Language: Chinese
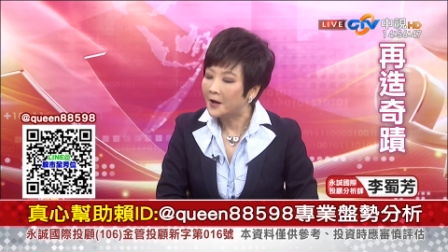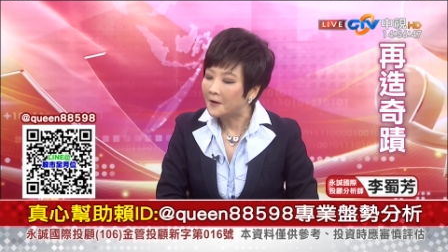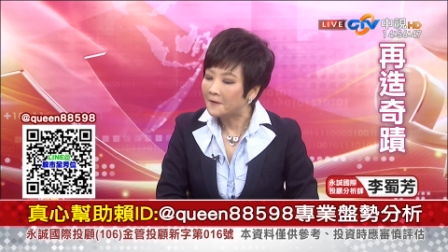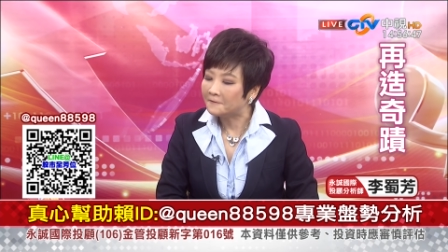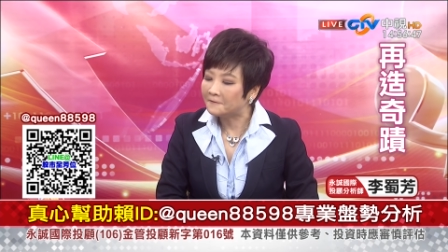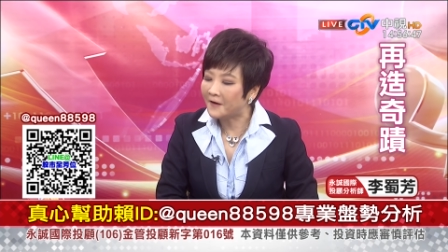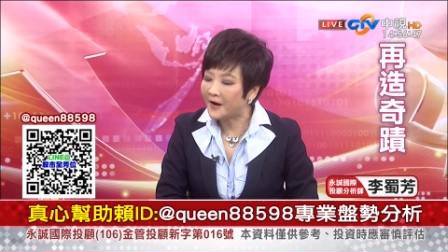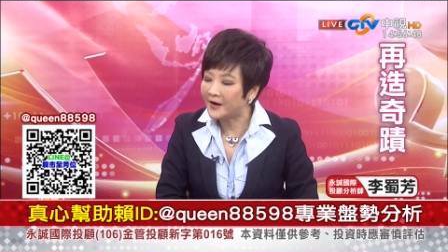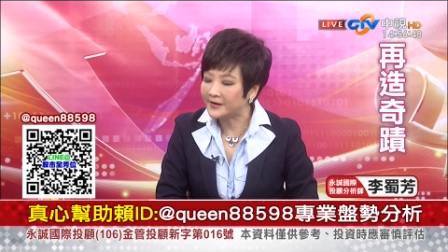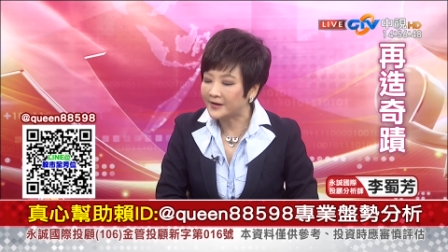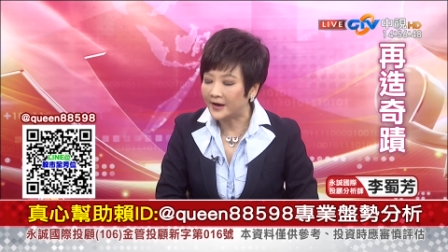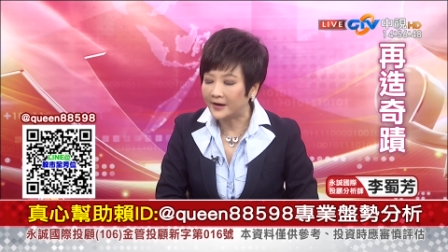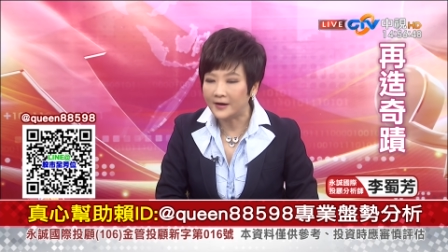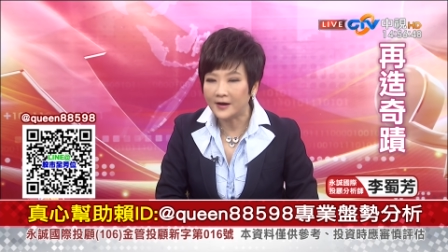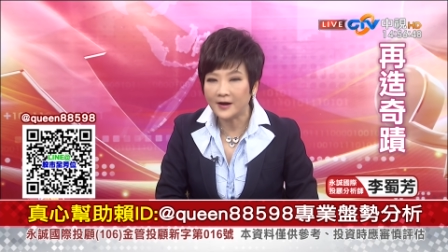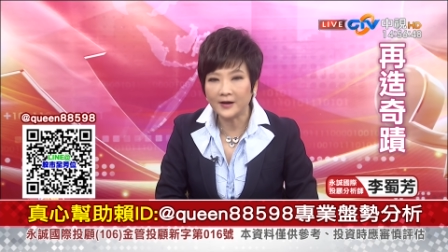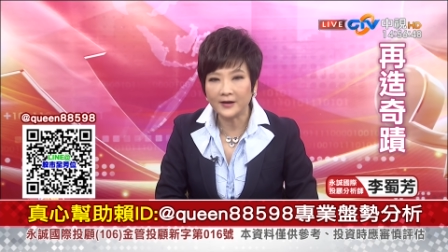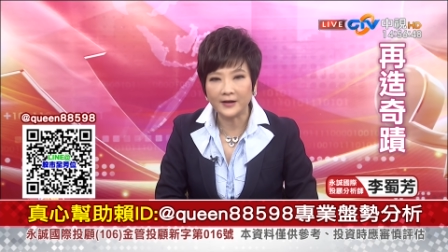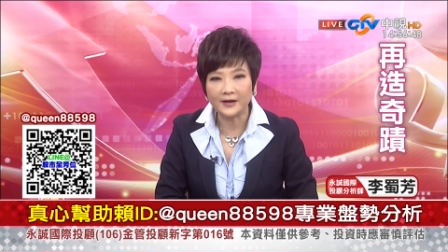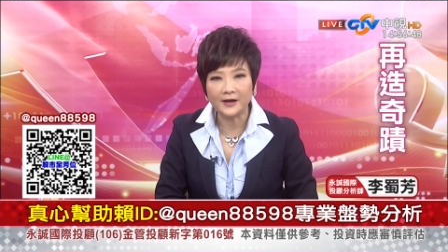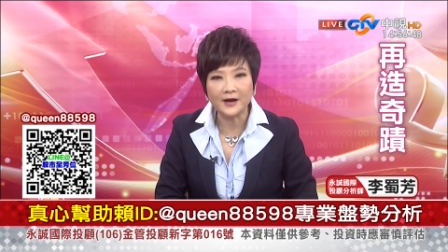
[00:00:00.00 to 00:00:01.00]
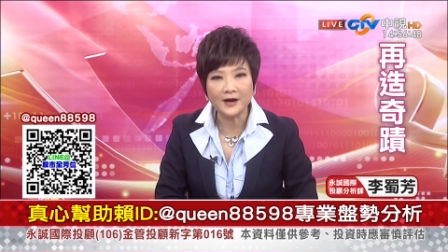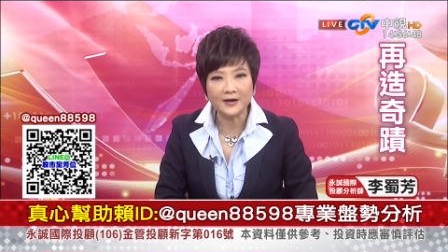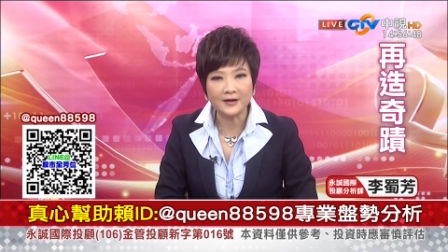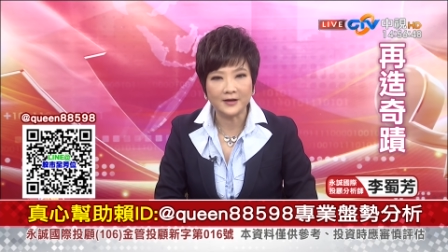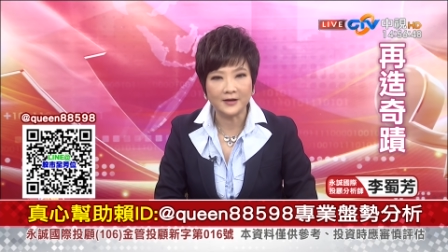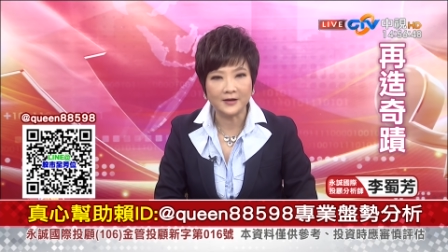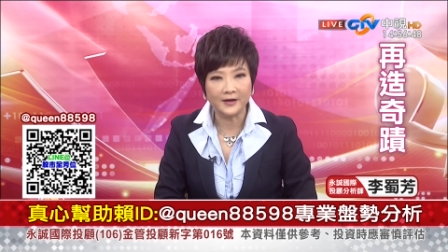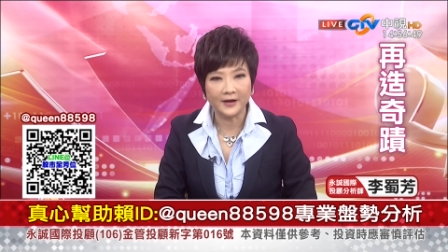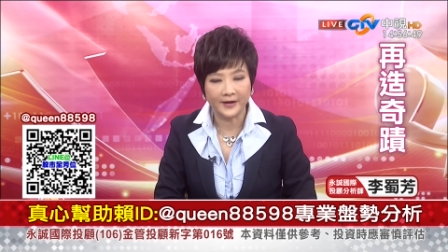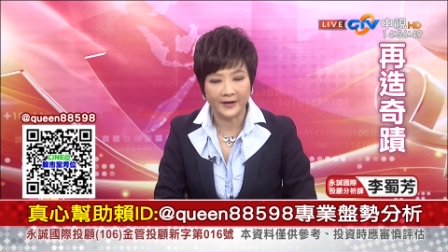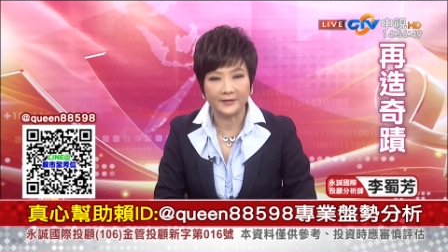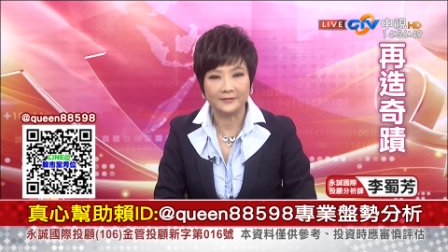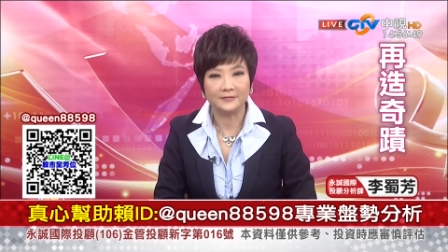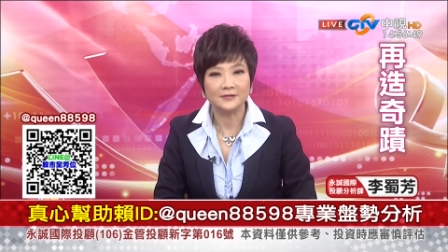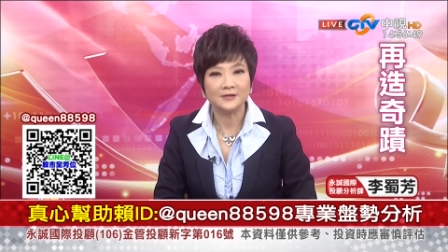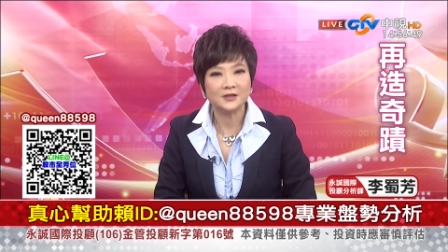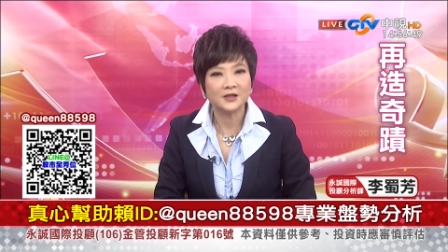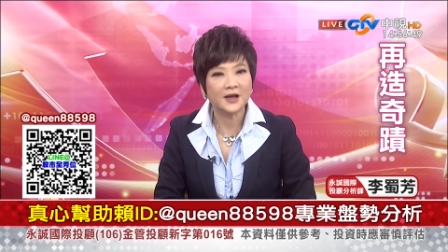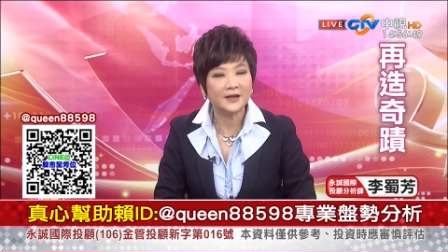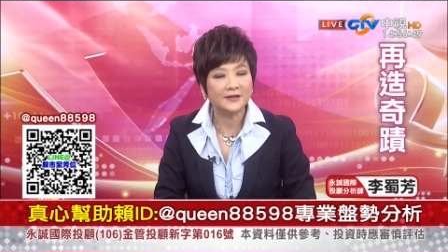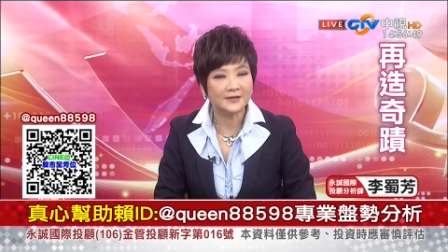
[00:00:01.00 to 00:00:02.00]
放眼二零二零年，
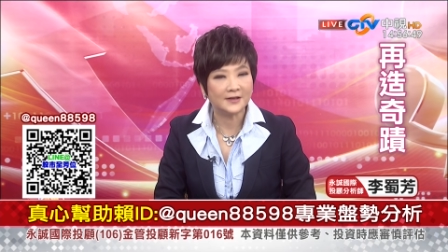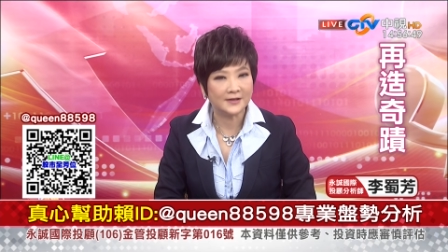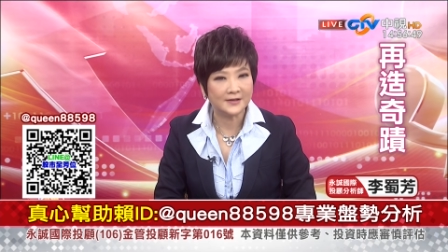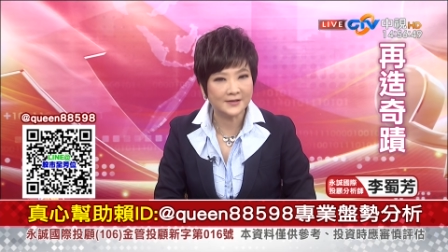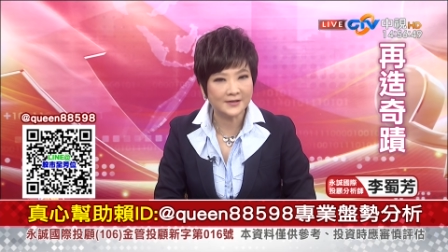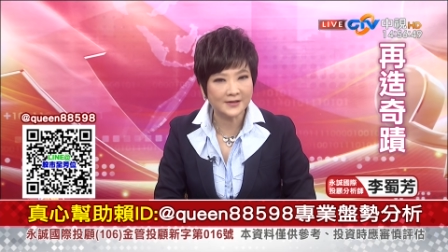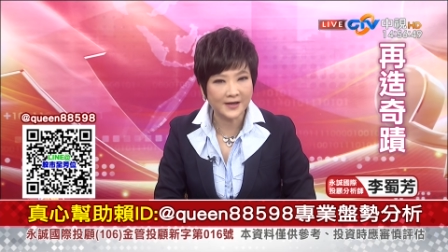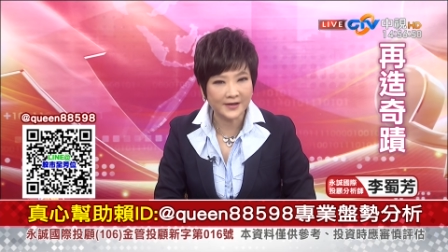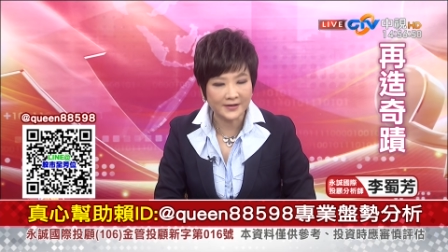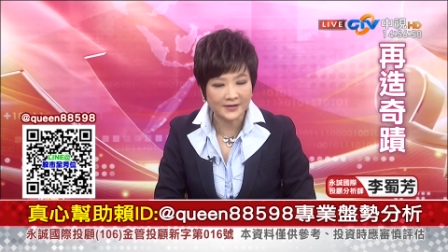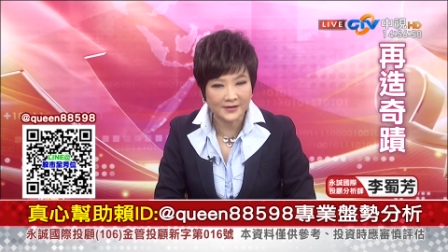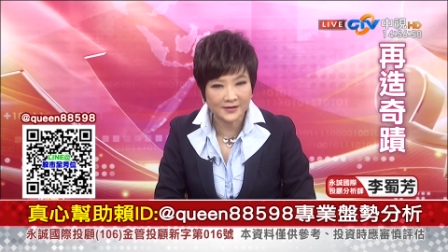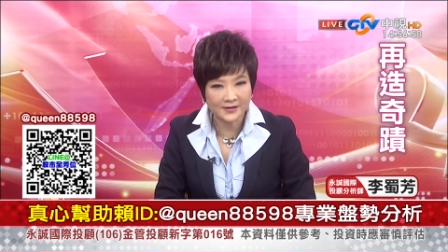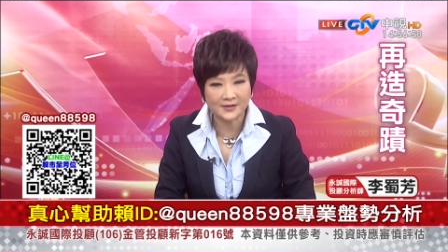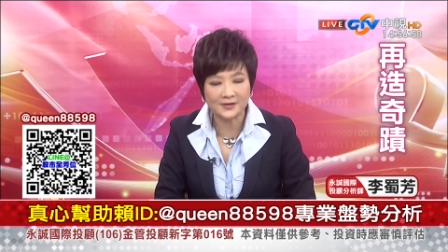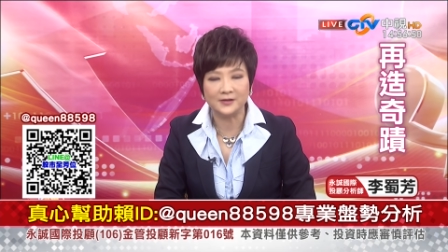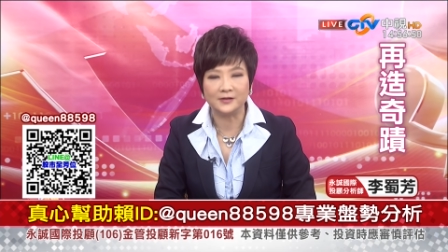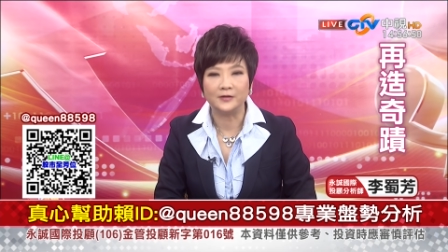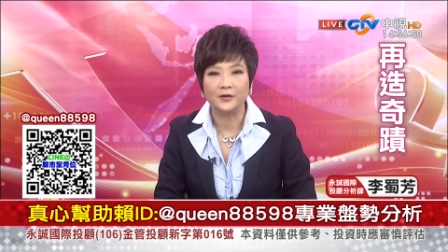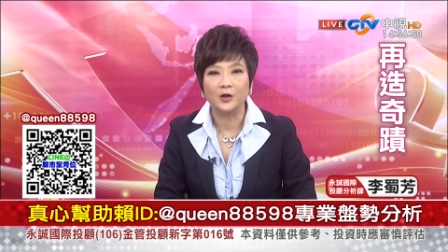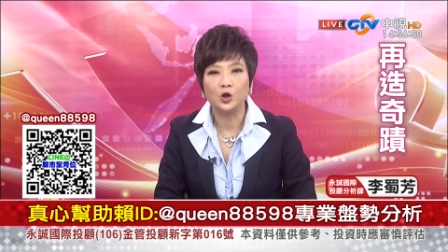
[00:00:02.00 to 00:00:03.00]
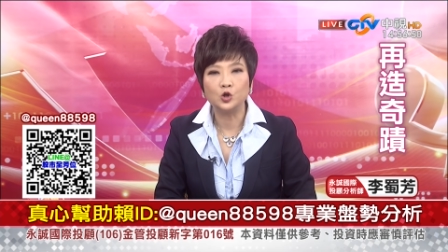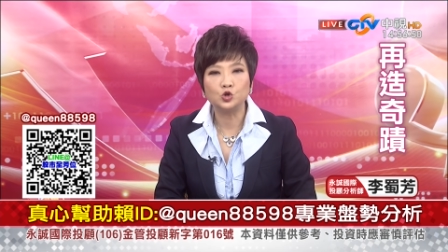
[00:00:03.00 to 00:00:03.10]
趁着这一次